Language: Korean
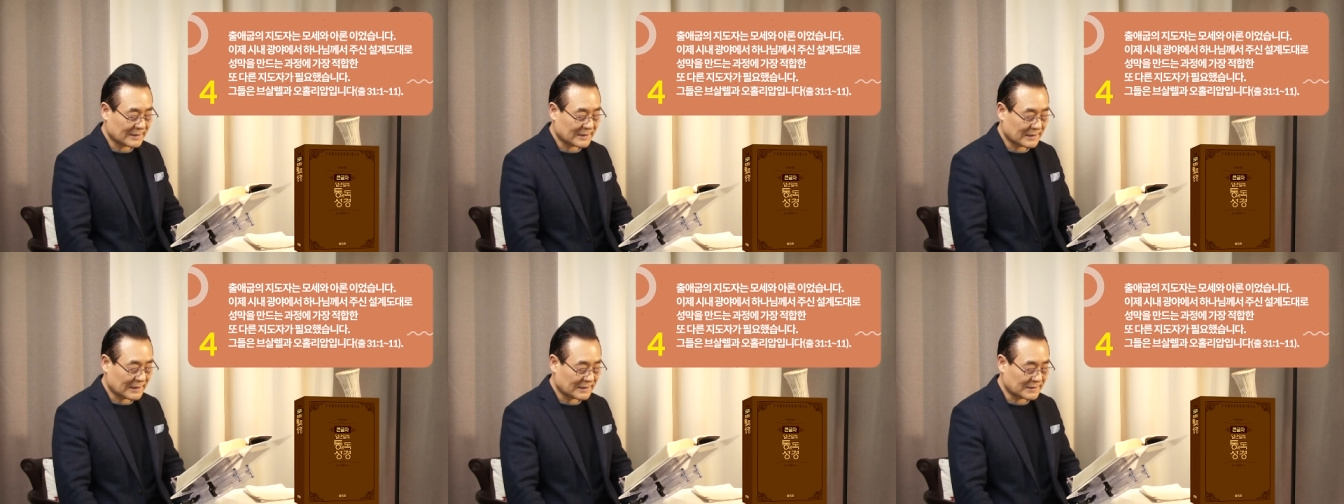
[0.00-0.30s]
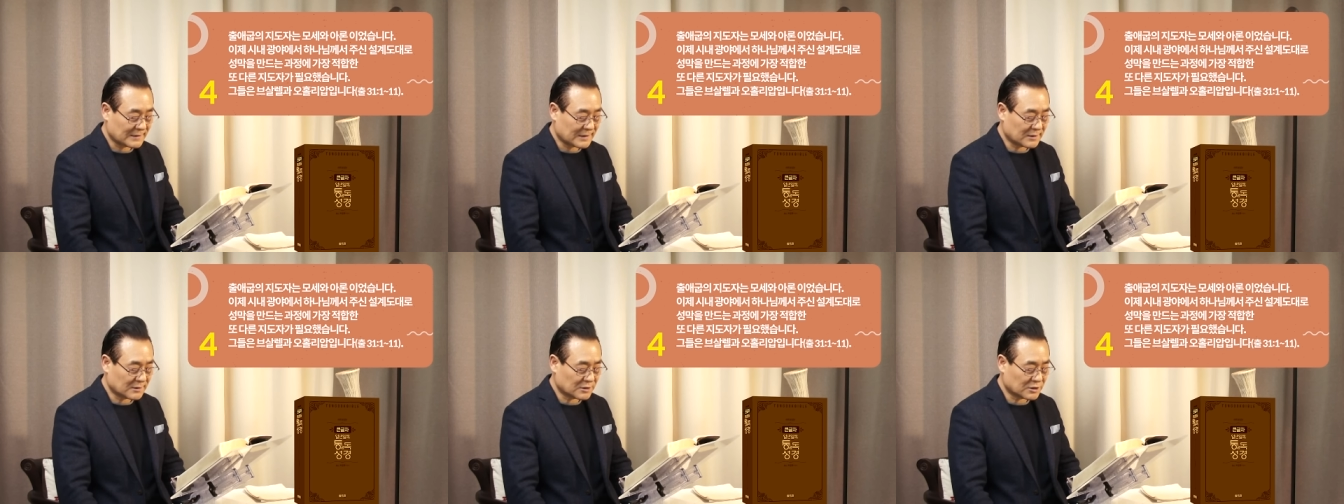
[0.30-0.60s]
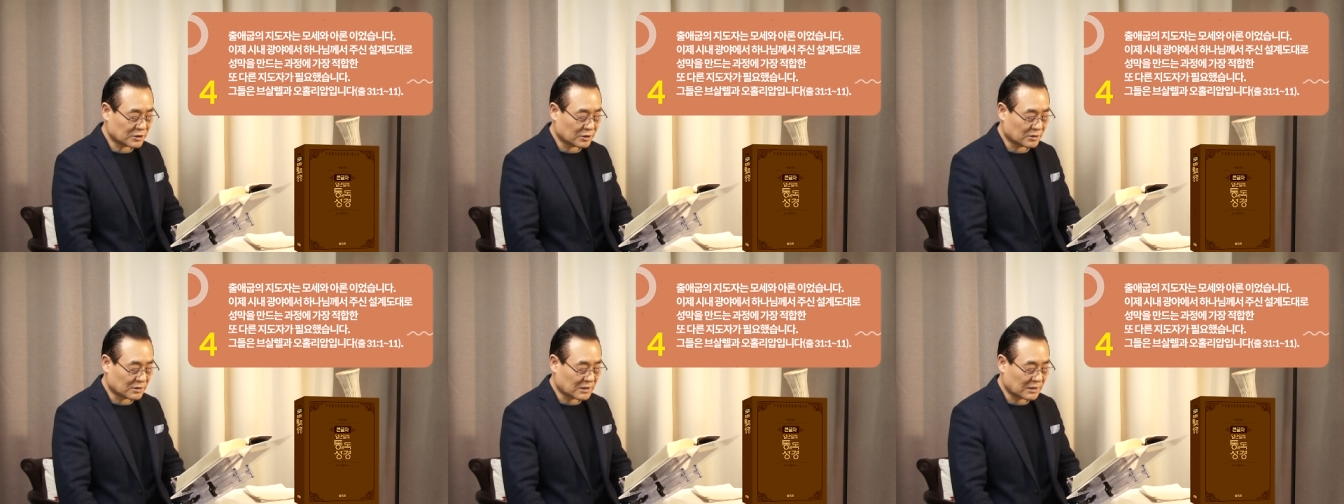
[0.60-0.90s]
가장
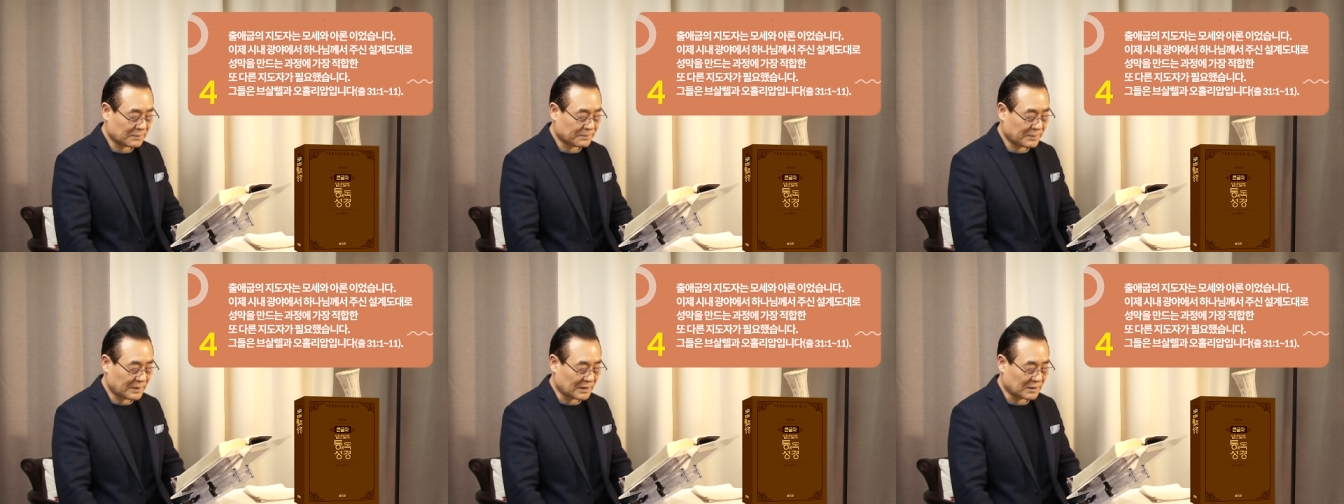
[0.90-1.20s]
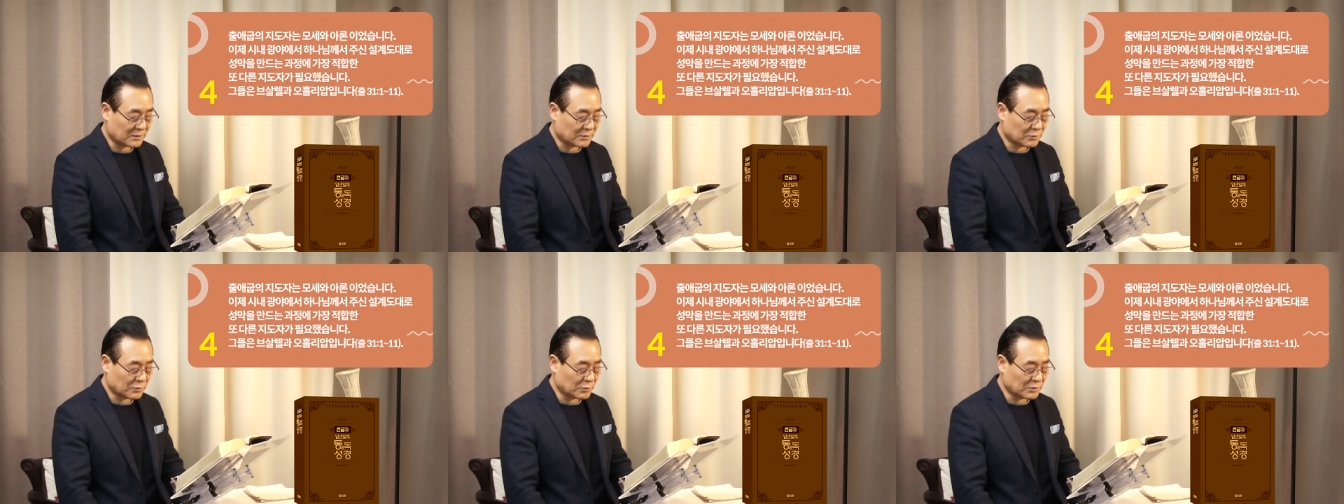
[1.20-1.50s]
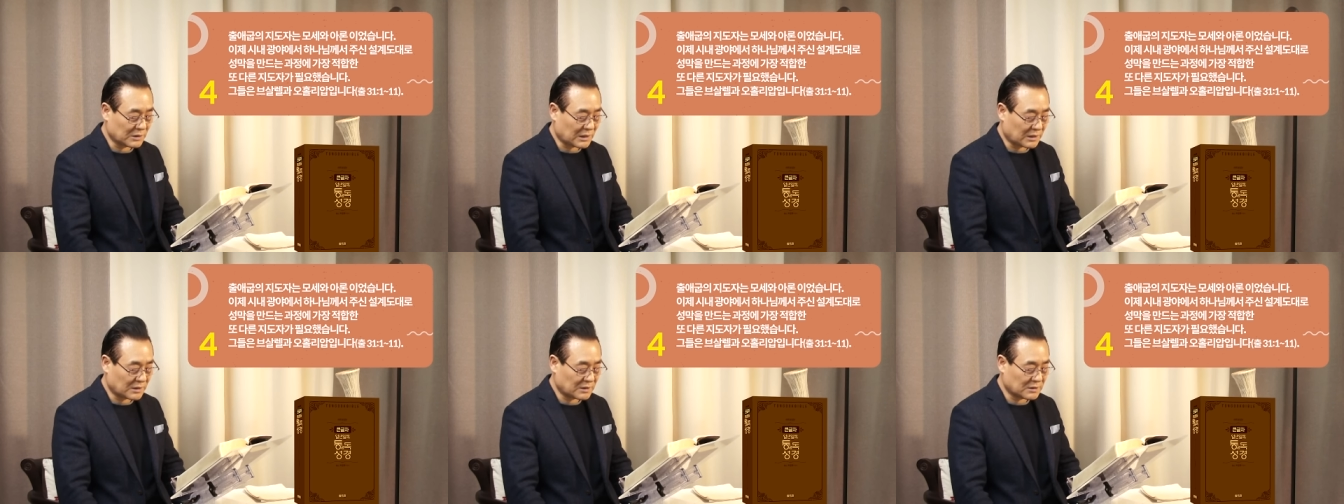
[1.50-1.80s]
적합한
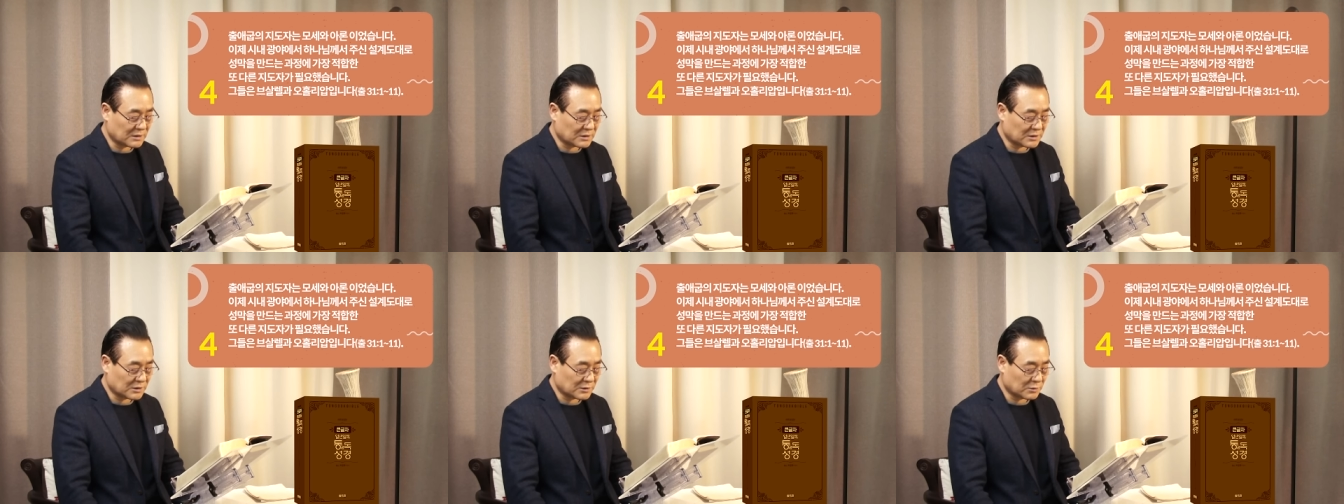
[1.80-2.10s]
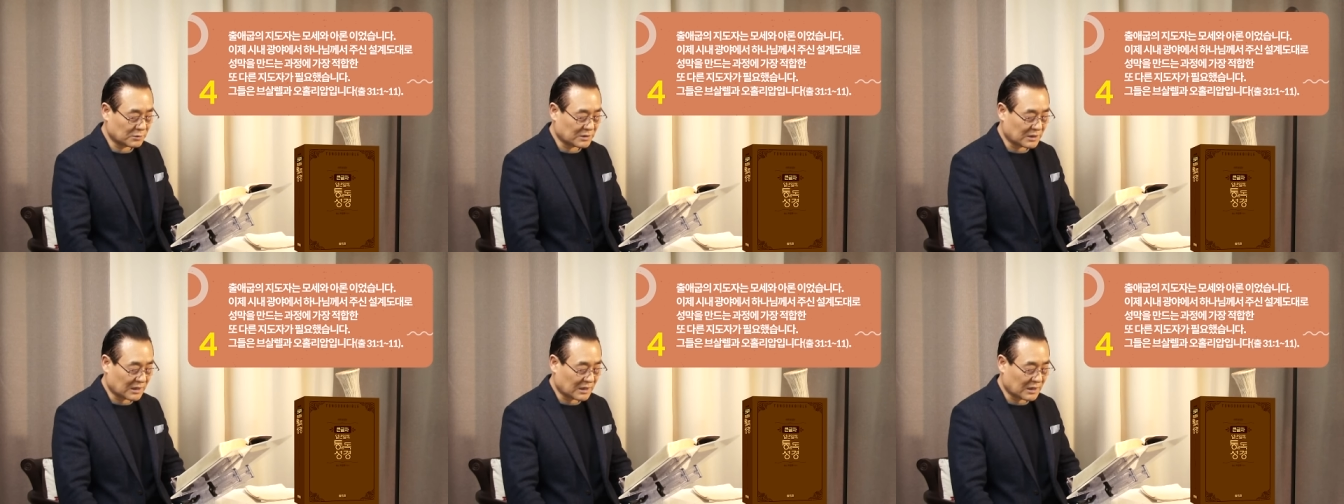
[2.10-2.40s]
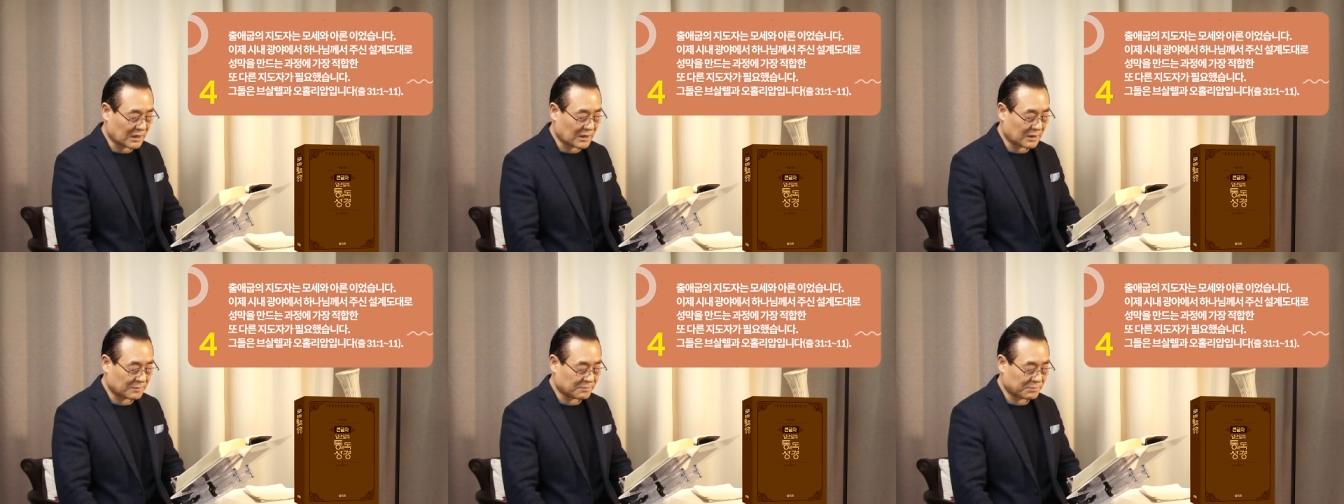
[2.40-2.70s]
또 다른
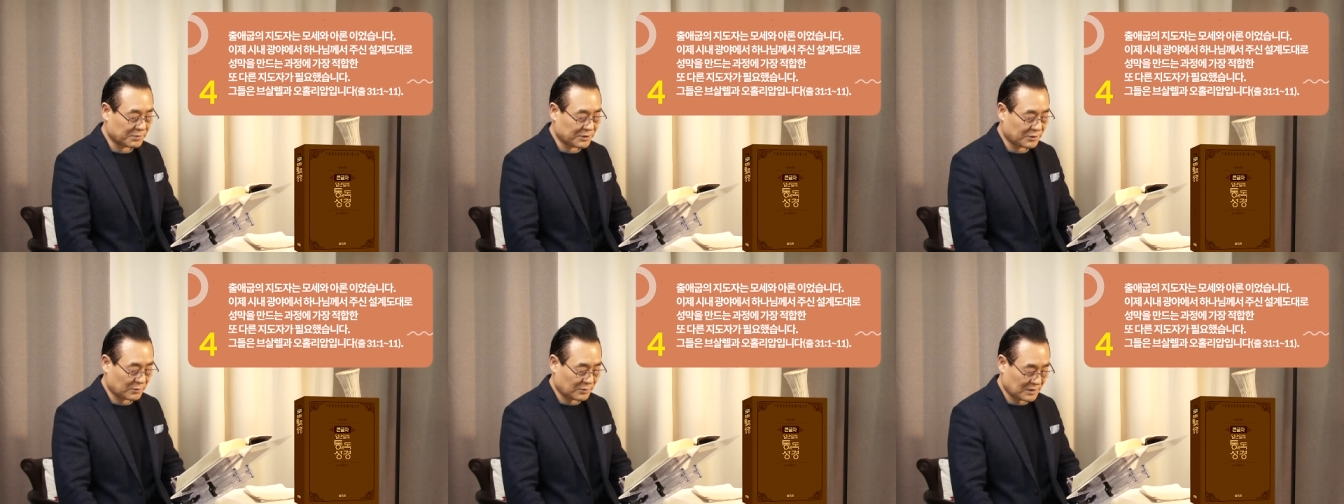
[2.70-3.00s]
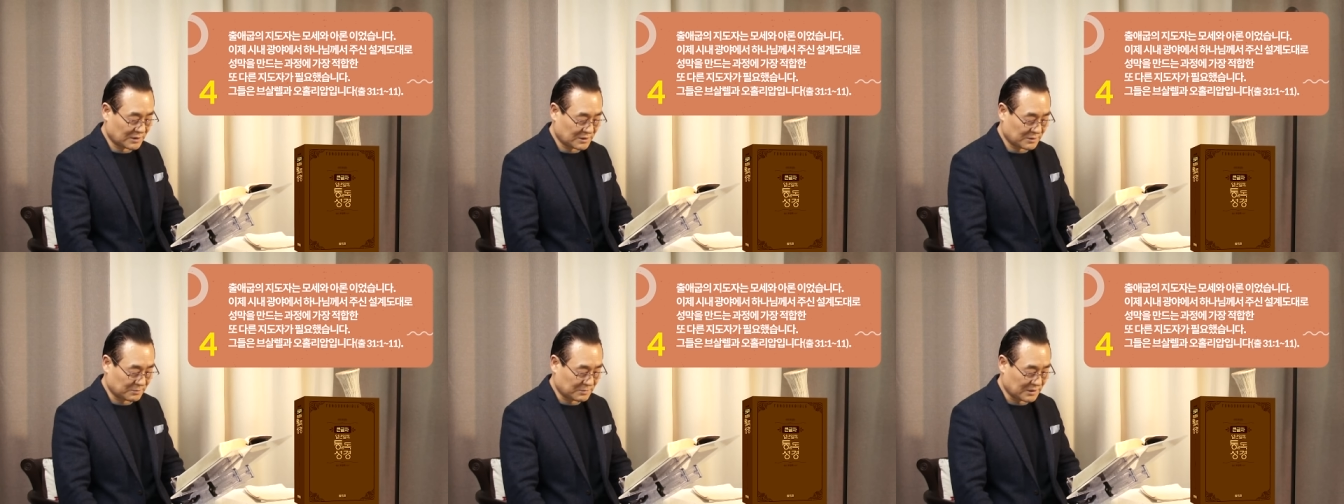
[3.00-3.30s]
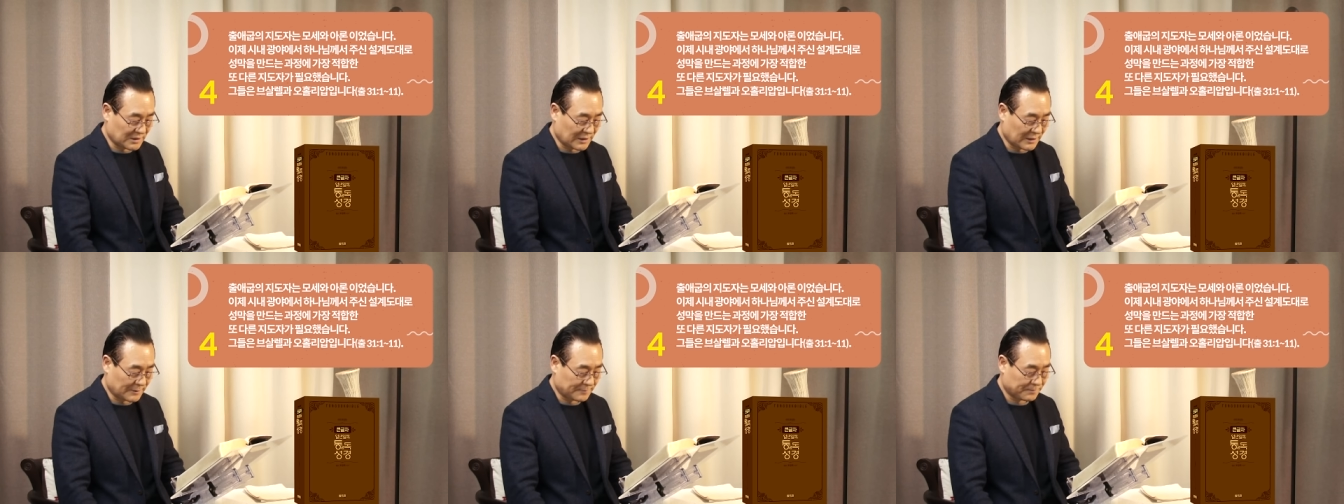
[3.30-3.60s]
지도자가
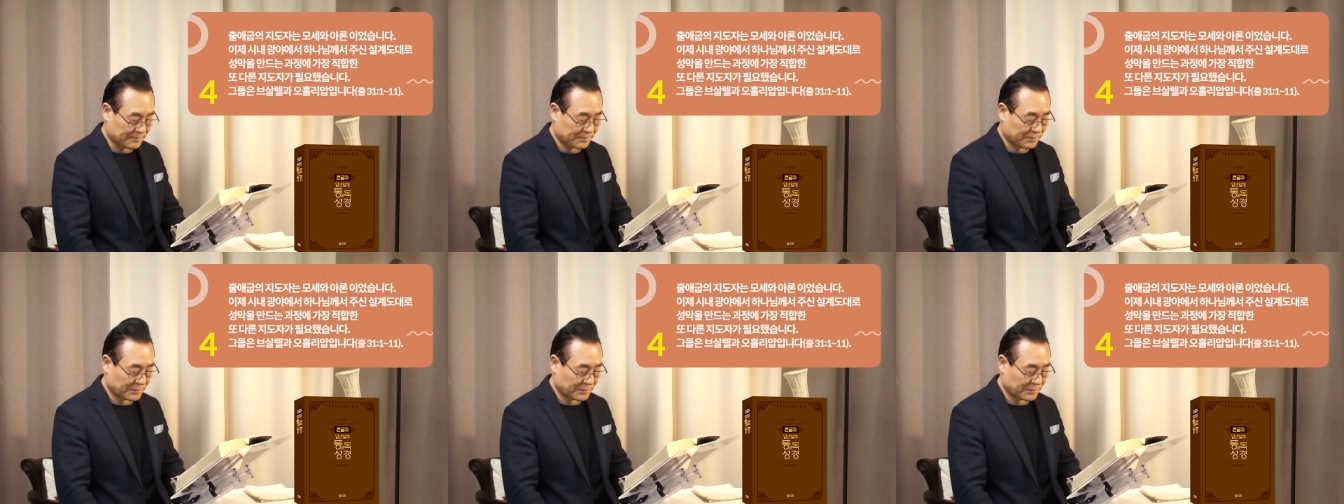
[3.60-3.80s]
필요했습니다.